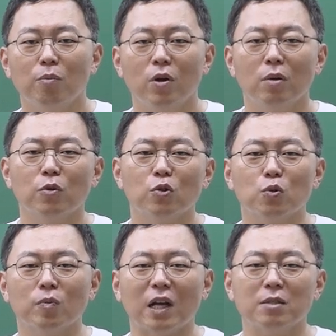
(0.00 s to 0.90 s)
뭐 이러면서
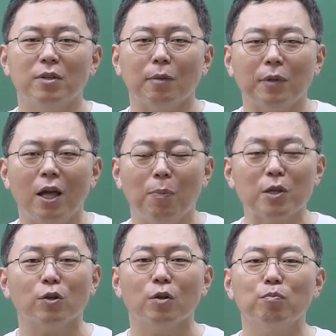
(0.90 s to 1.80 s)
좀 가슴이
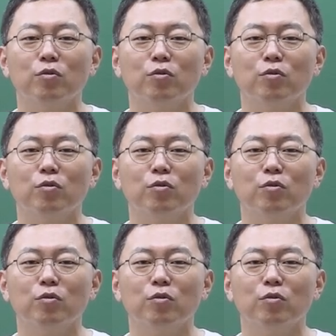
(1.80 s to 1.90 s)
답답해졌던